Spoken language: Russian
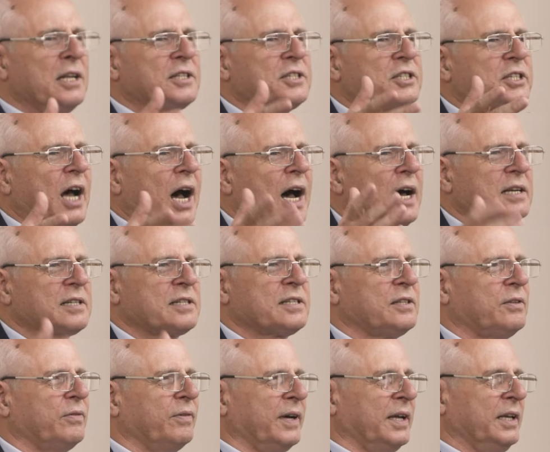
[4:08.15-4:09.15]

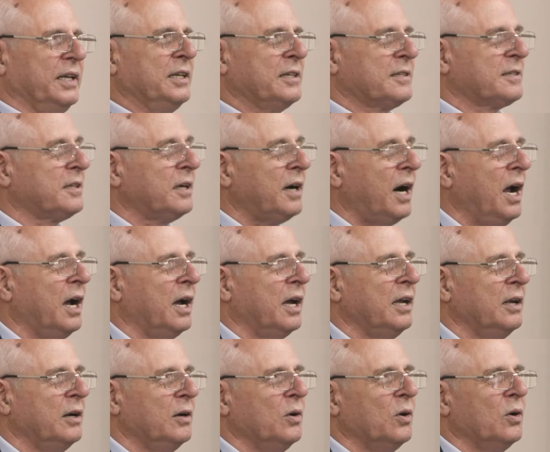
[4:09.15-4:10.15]
царство
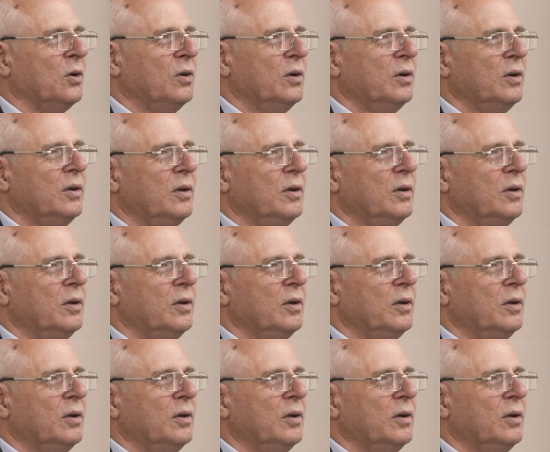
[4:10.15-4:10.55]
Израилю?